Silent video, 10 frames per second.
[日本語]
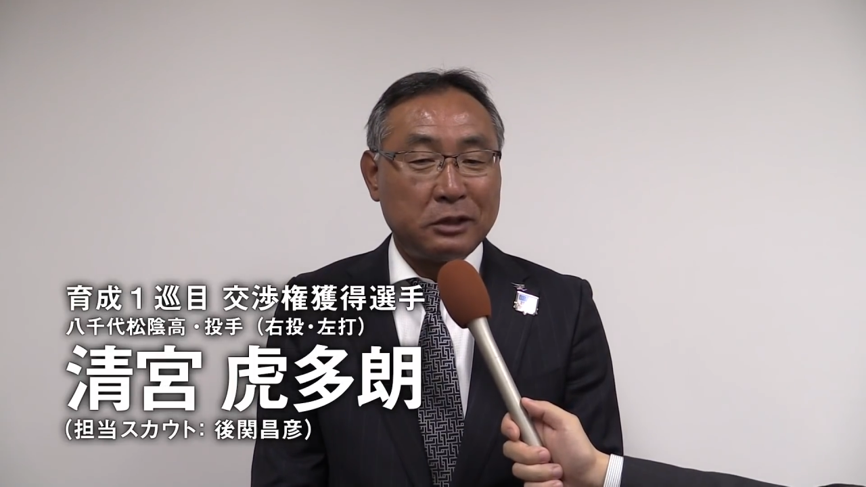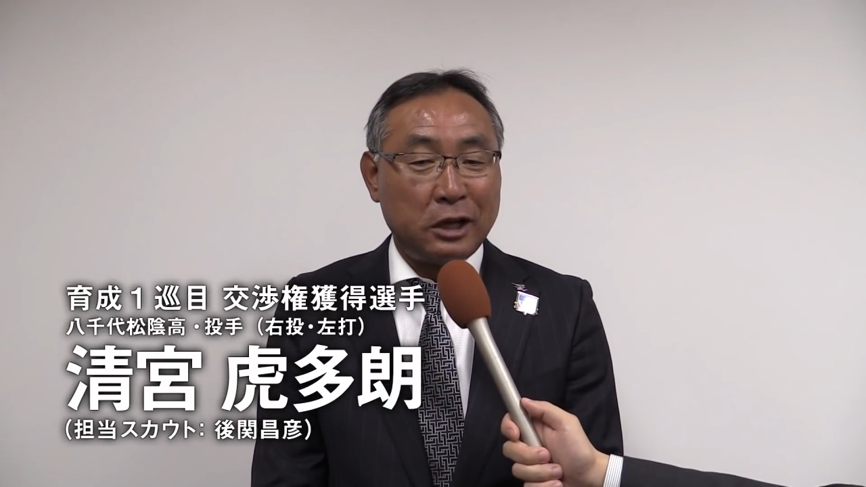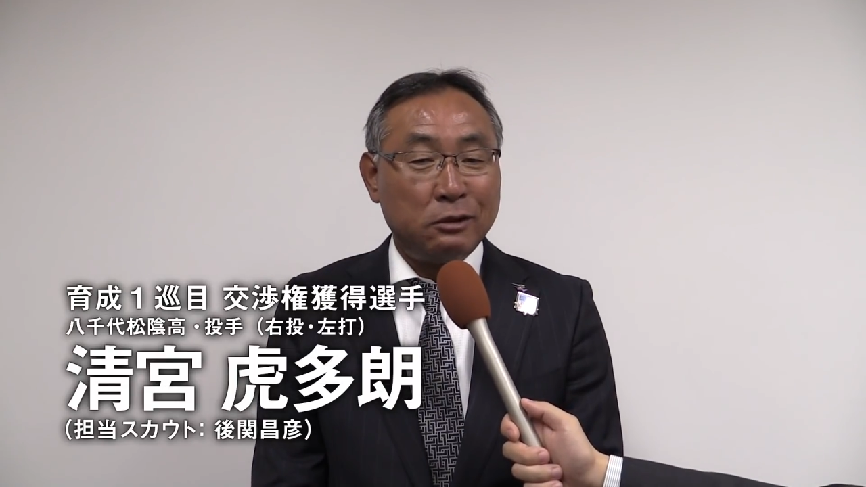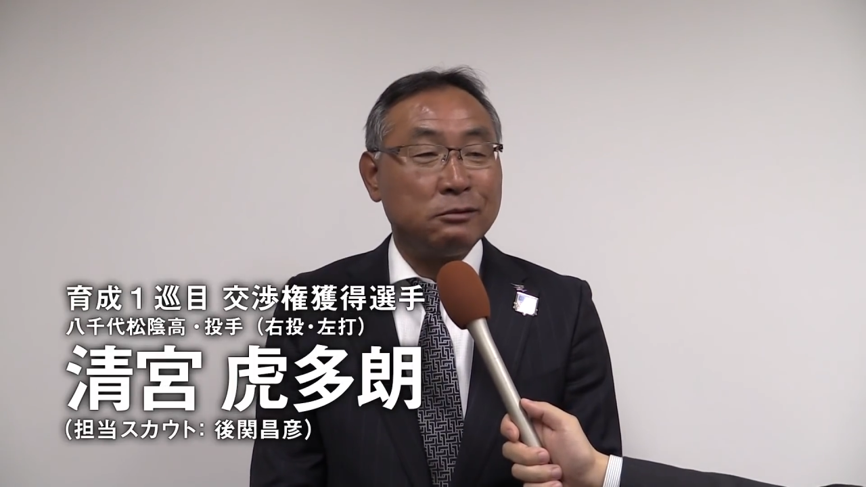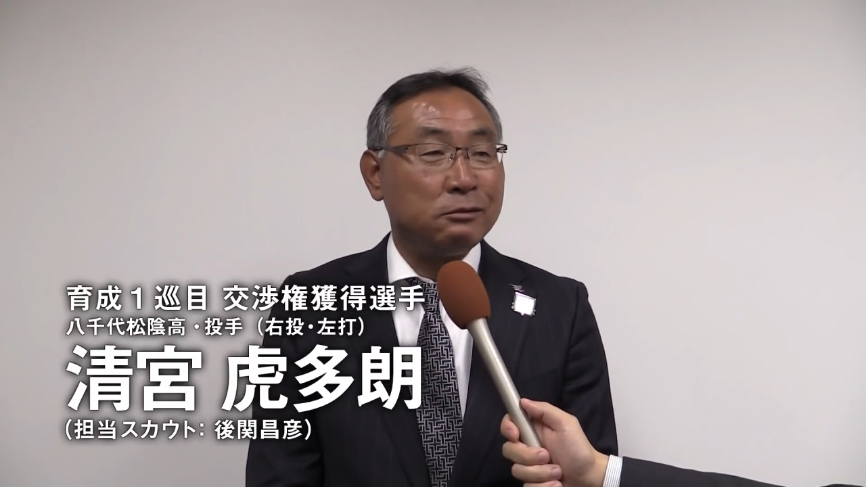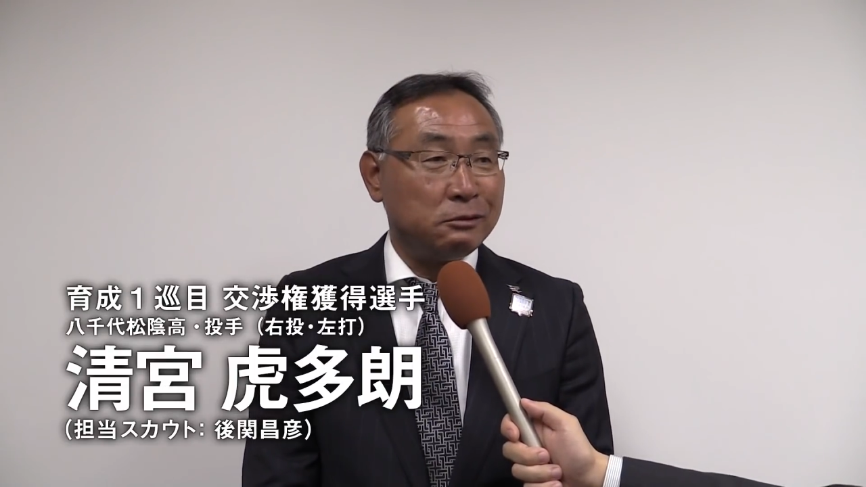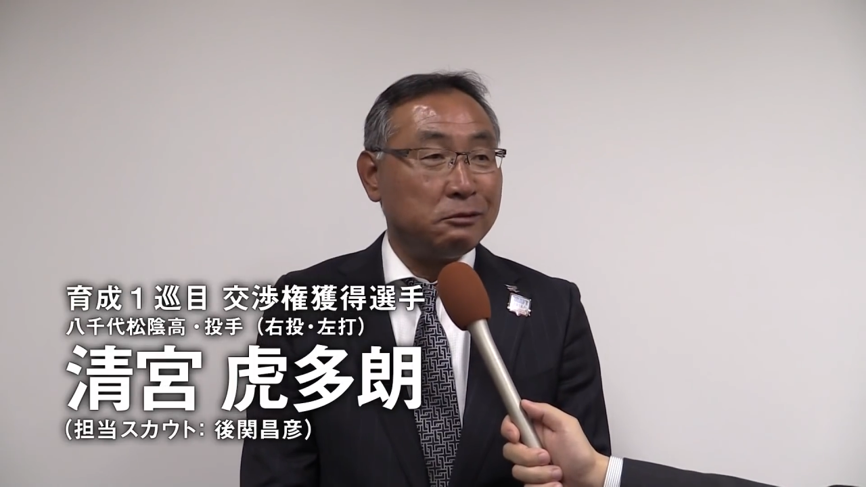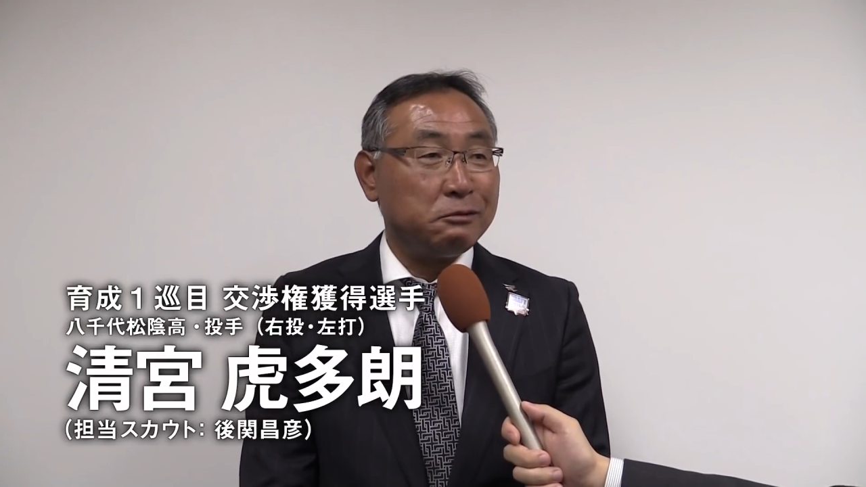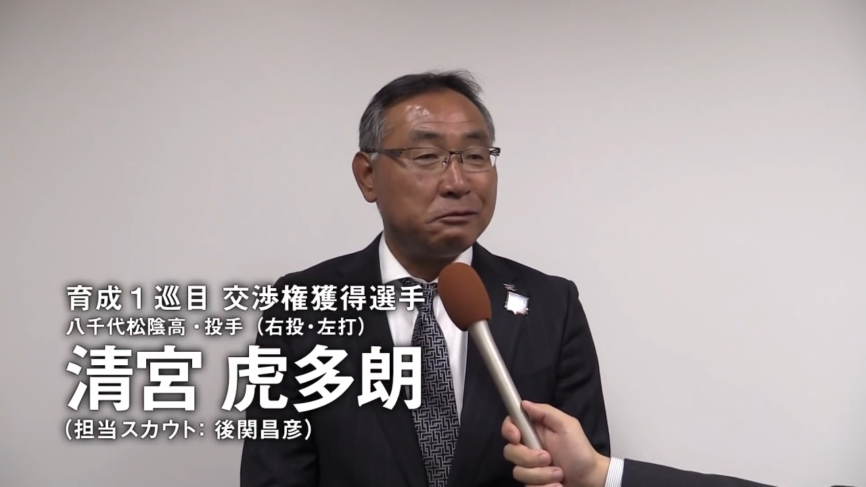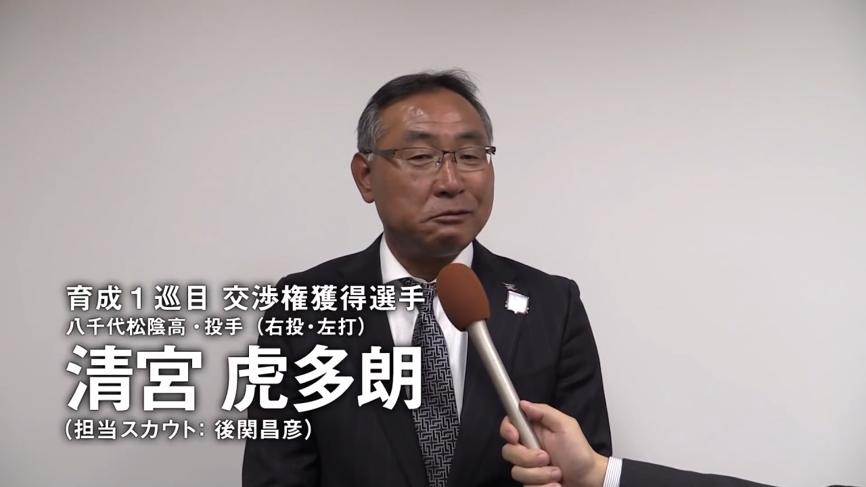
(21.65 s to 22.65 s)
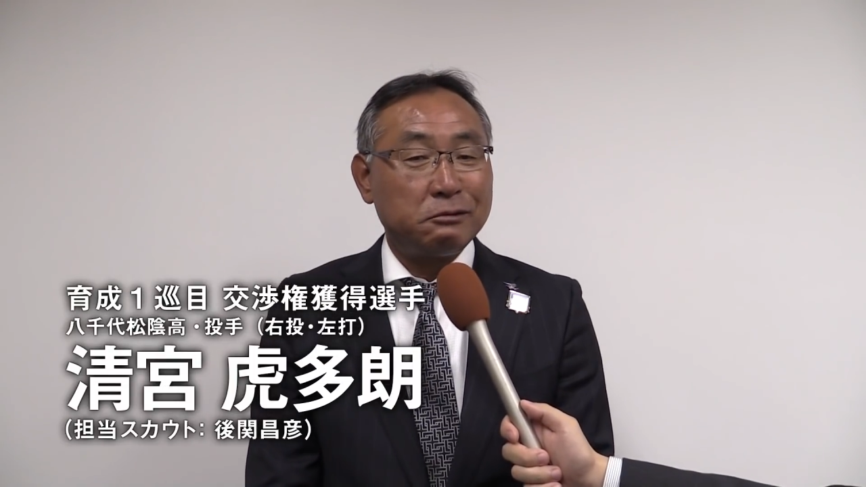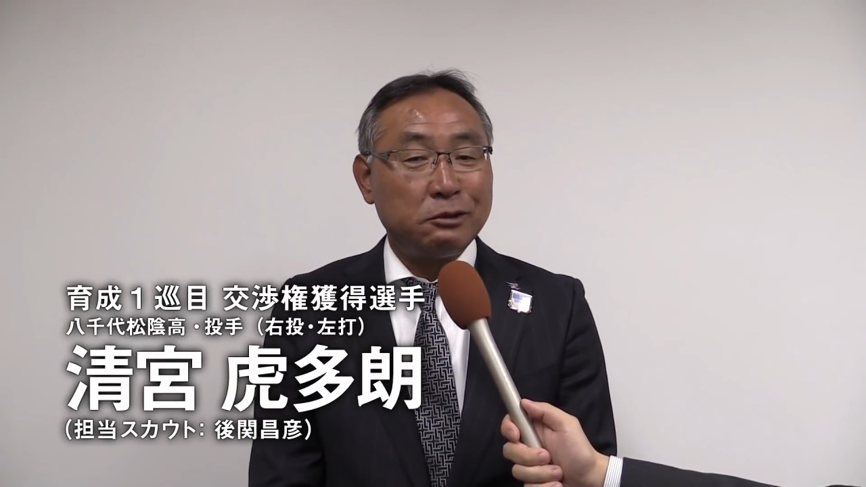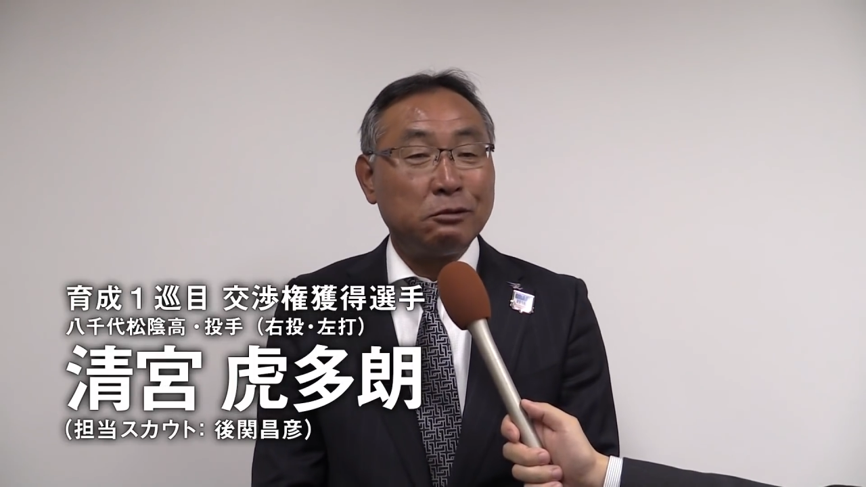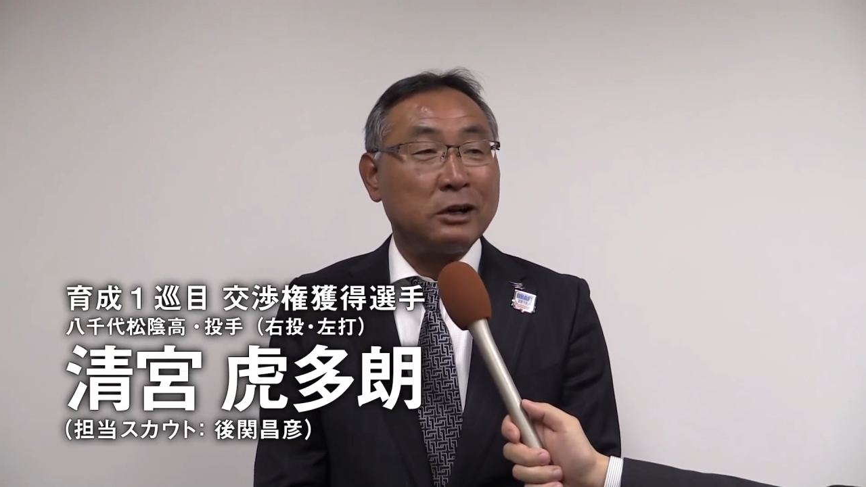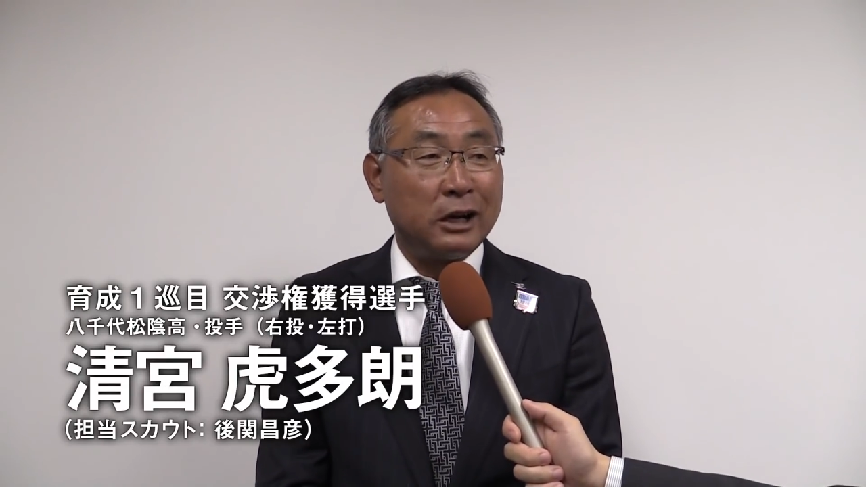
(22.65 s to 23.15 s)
体力強